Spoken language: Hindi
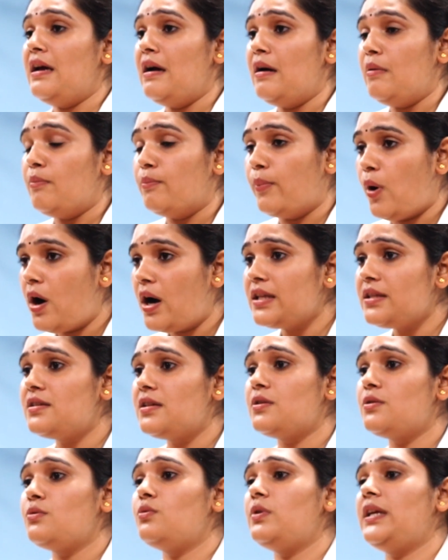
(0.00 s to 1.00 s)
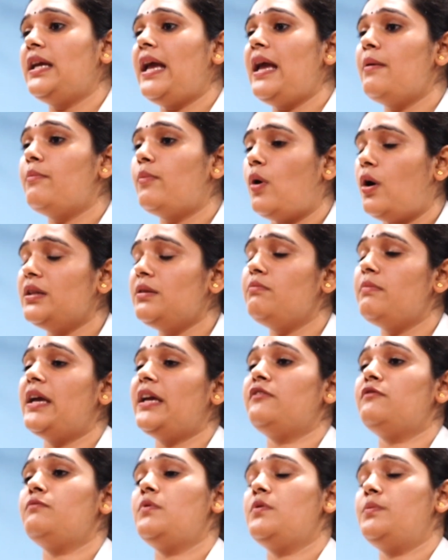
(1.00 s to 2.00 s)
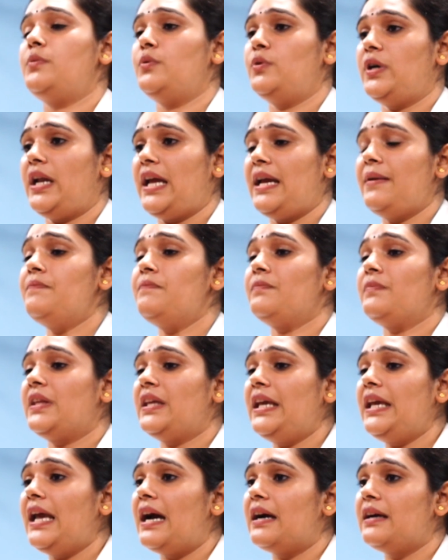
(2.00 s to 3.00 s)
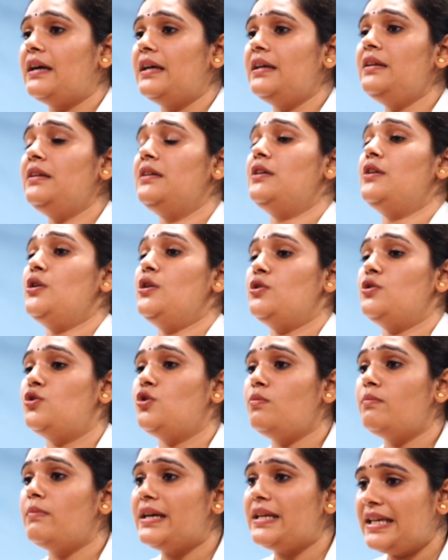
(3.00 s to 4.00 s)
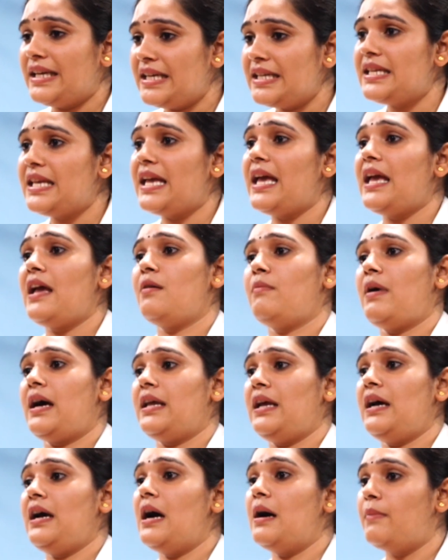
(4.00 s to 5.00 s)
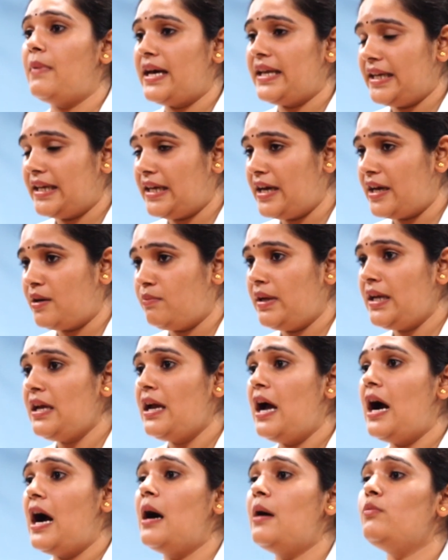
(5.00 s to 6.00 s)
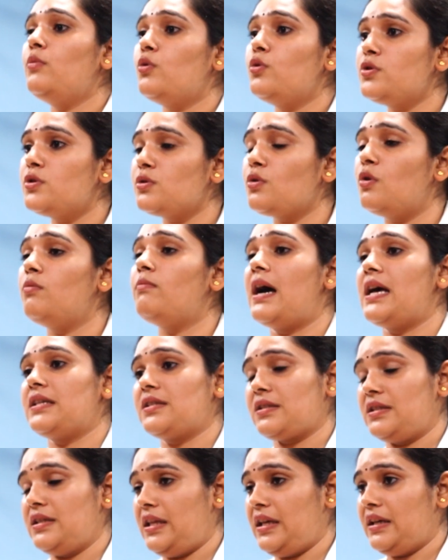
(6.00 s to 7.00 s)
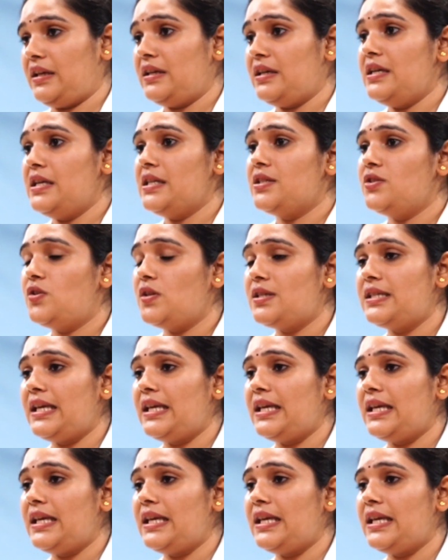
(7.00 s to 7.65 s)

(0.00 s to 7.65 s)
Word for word: बहुत ज़रूरी है बहुत महत्वपूर्ण है कि अगर जो मरीज़ है हमारा हमारे घर में हम उसको मास्क दें जिससे